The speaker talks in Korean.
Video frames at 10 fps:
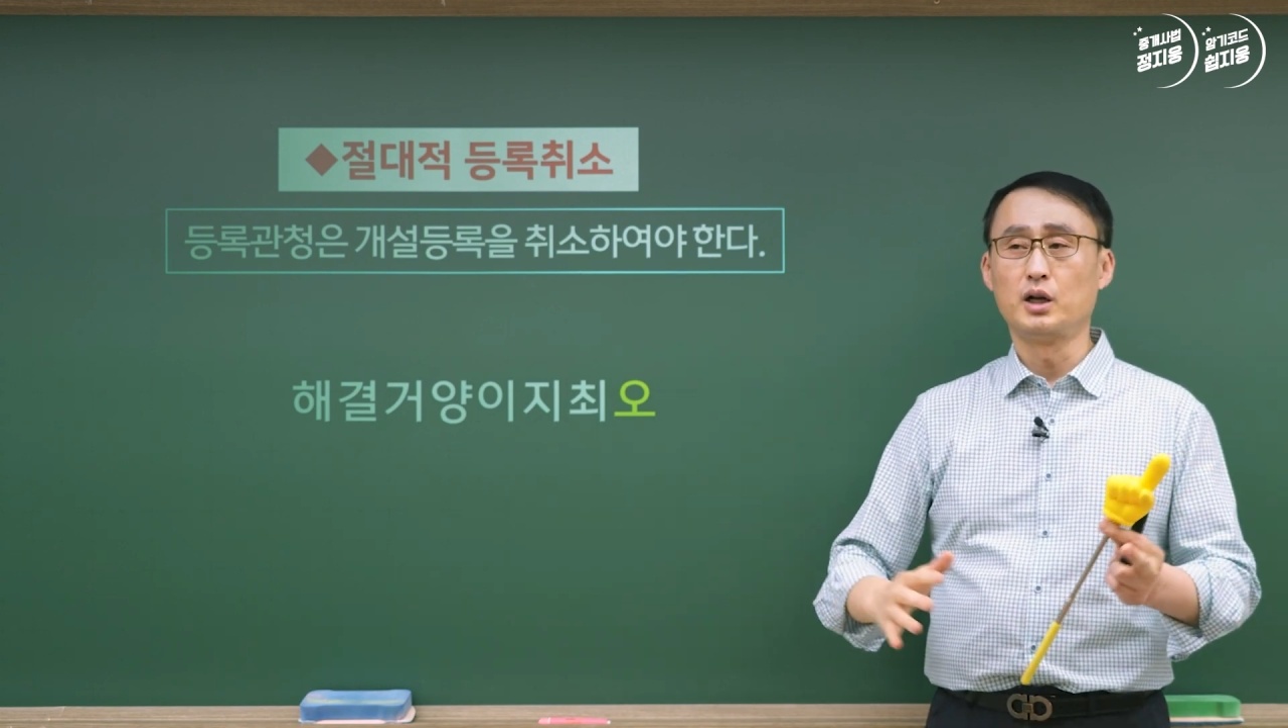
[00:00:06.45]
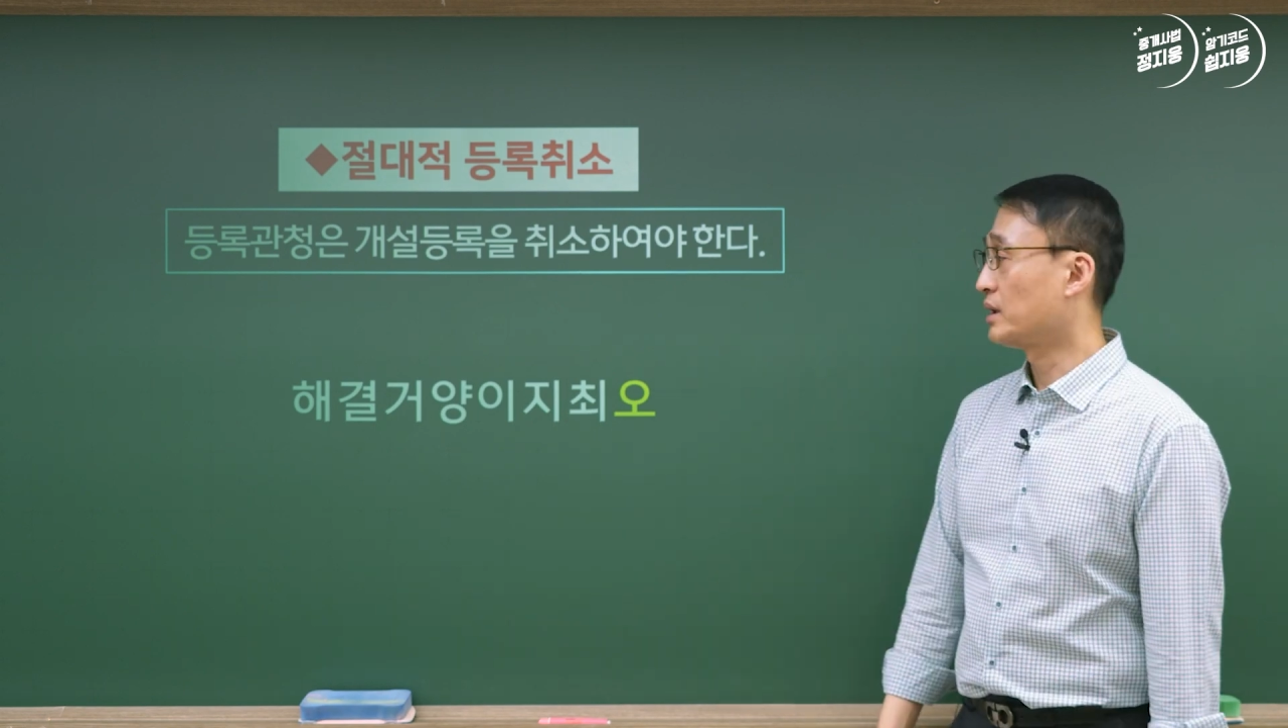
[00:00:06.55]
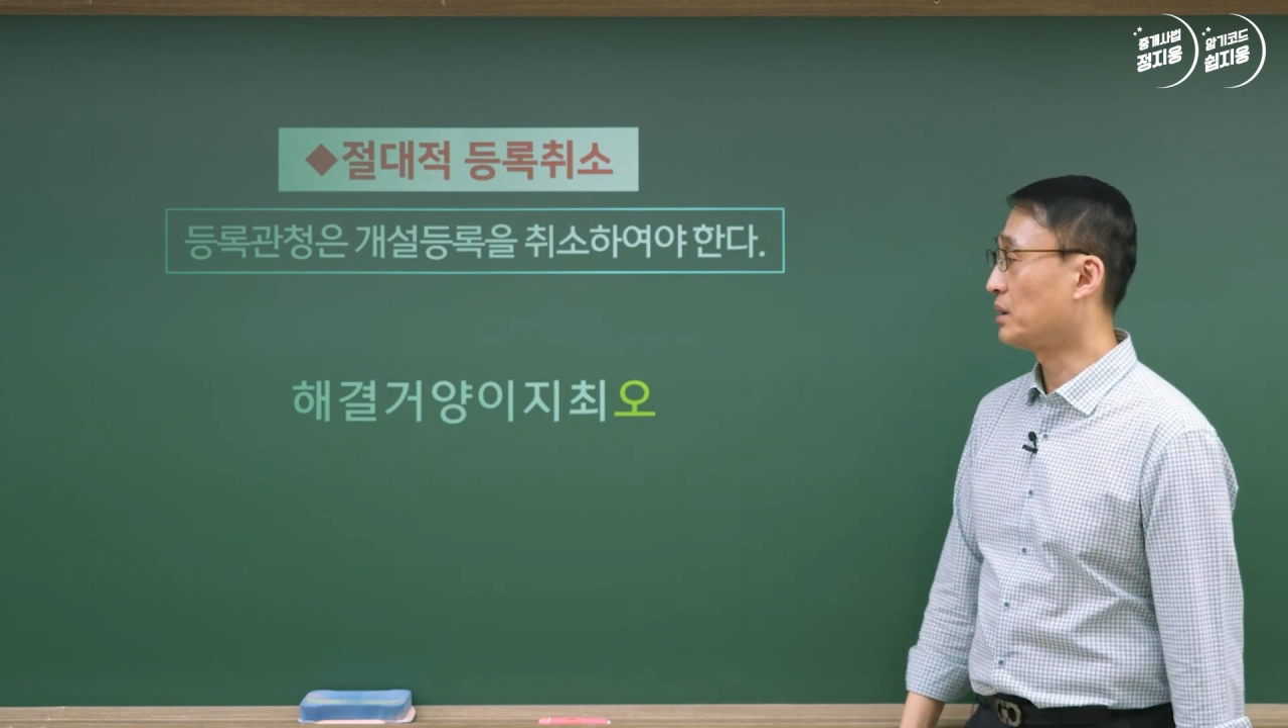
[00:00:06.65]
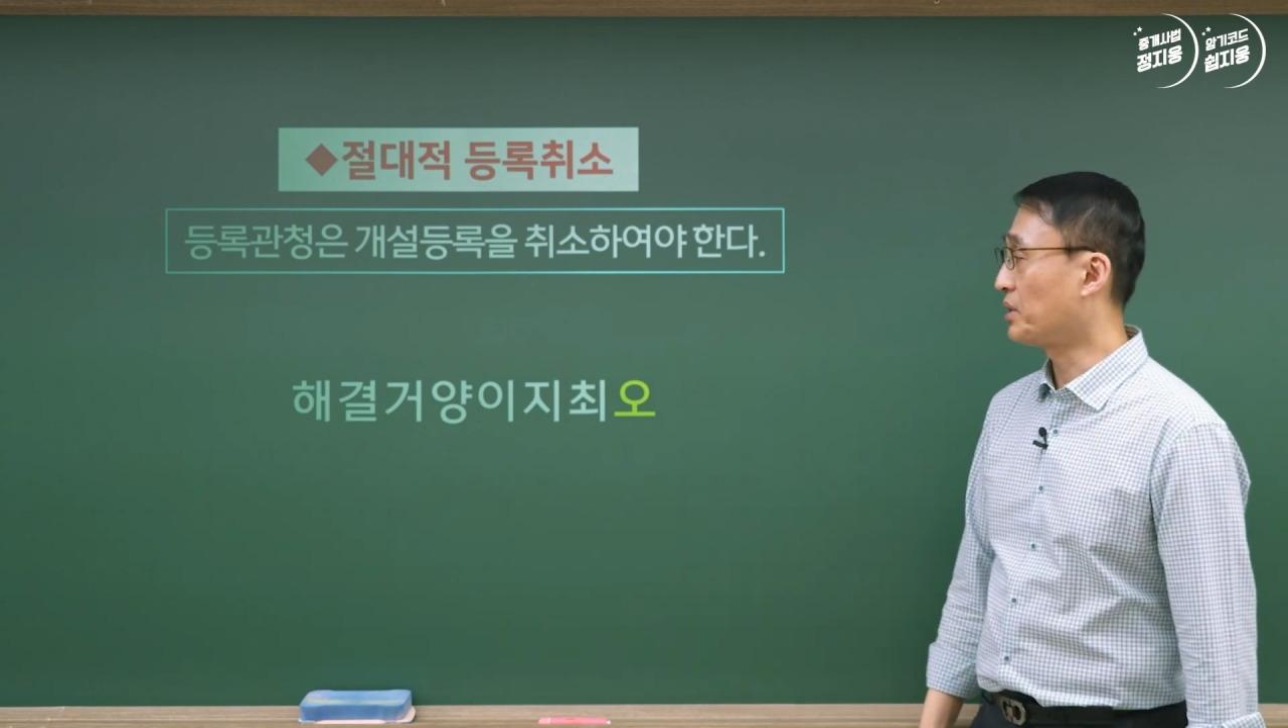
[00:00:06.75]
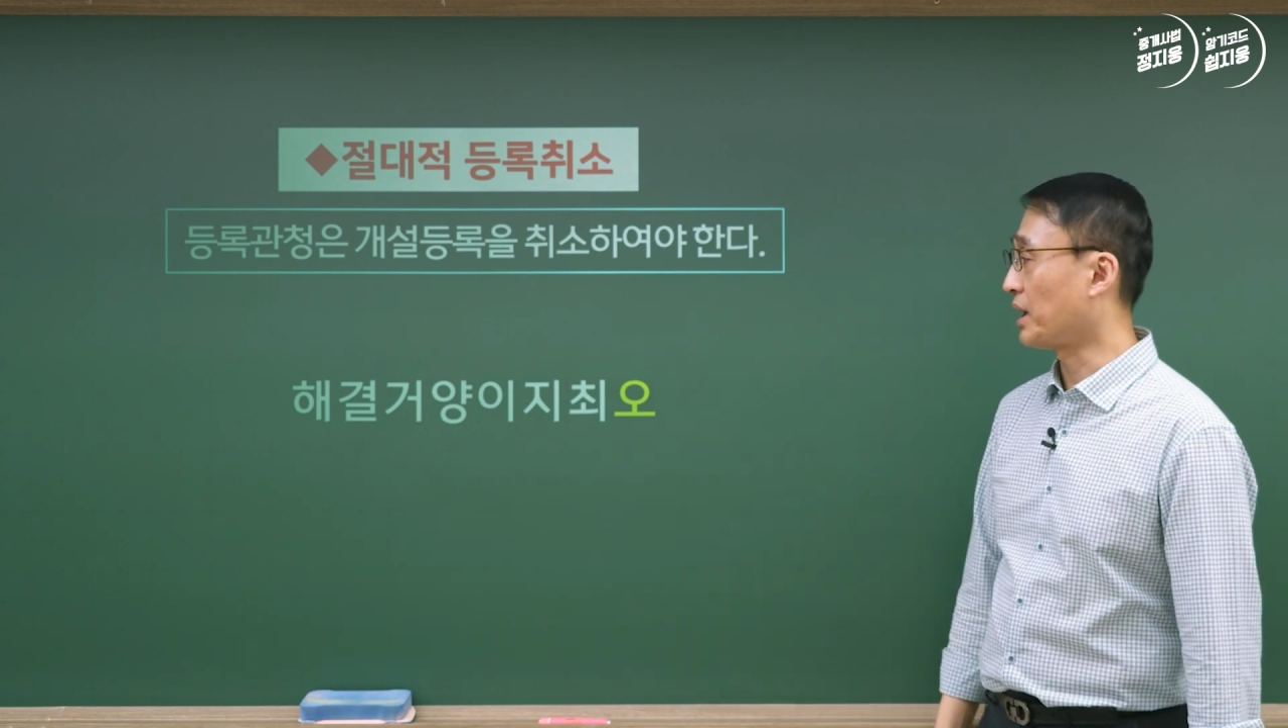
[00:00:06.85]

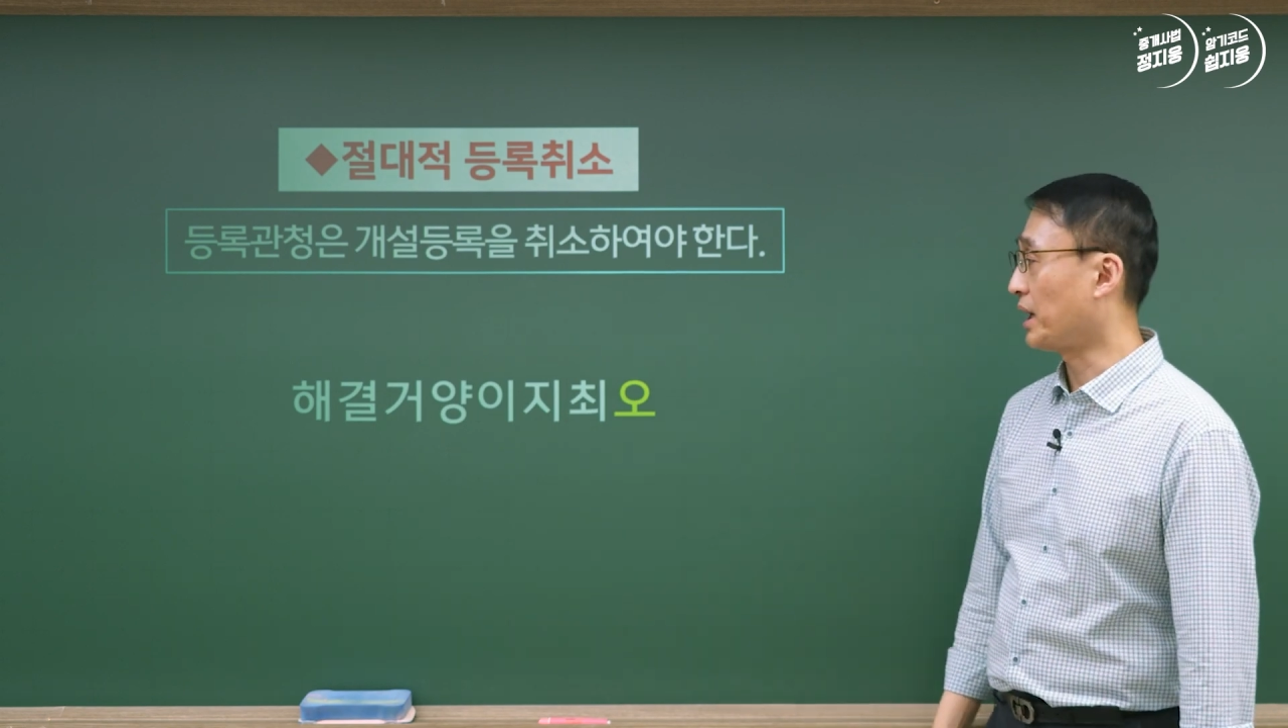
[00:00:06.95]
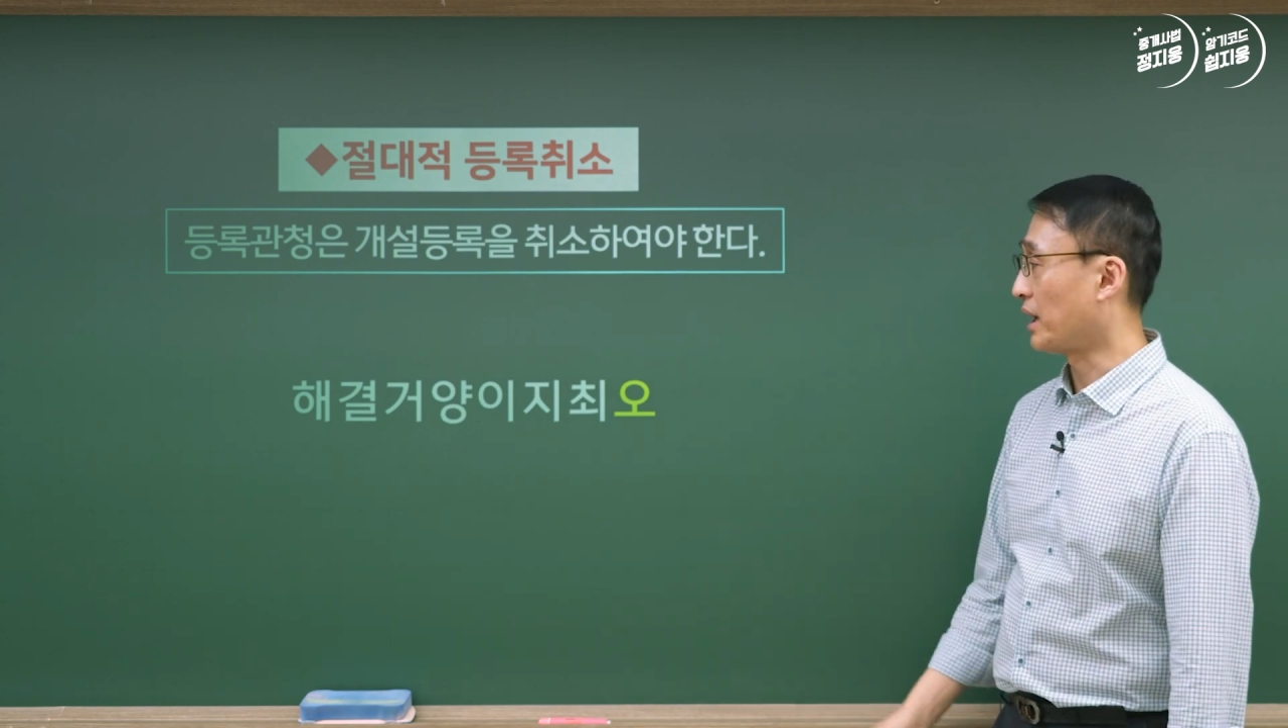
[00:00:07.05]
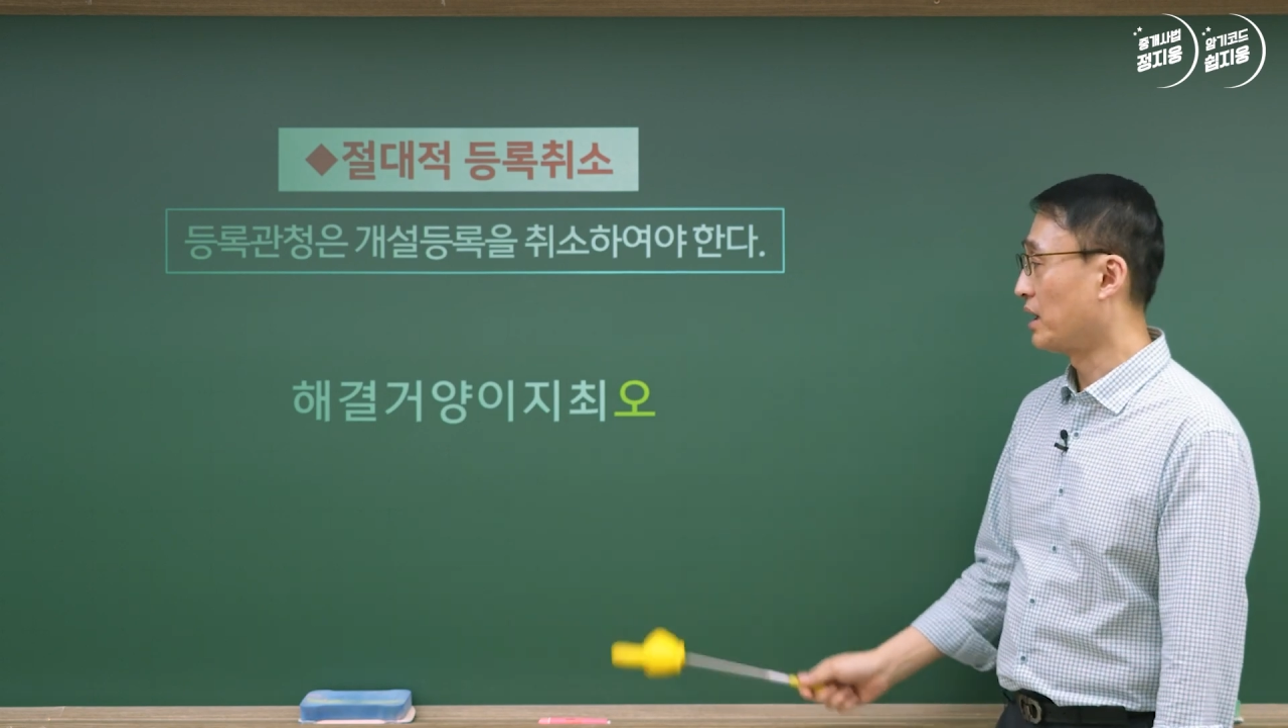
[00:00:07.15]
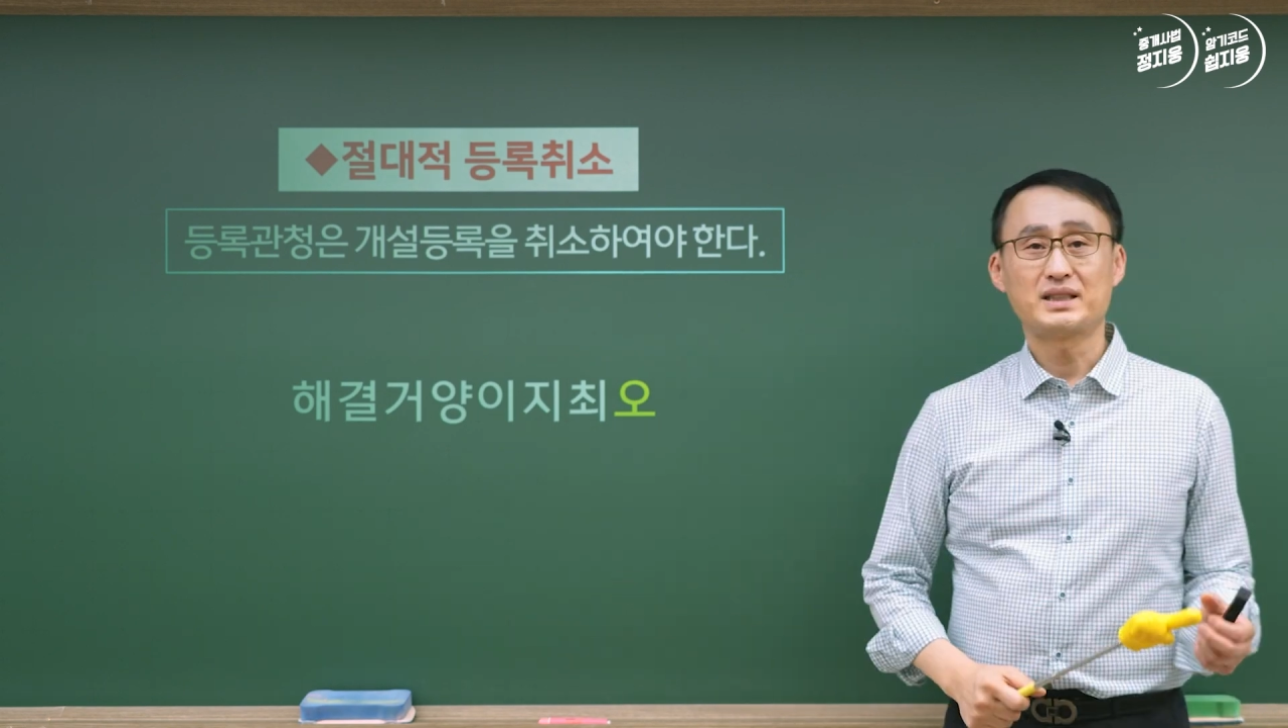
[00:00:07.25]
근데 이번에